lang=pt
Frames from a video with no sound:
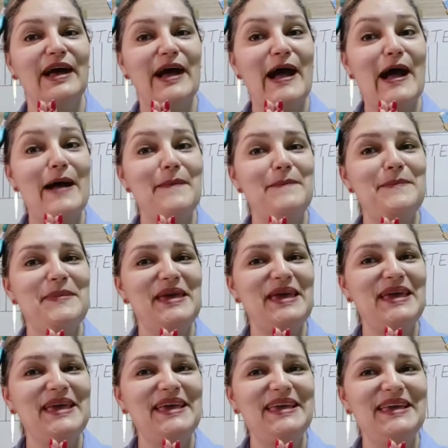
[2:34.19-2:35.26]

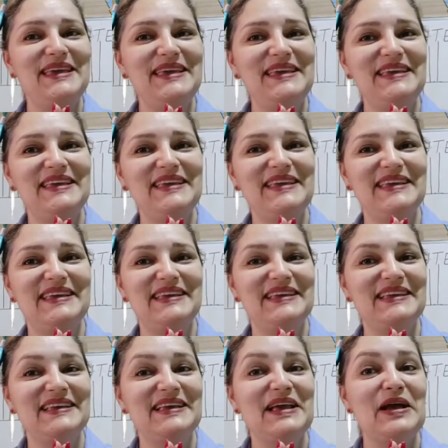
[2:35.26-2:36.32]
Amém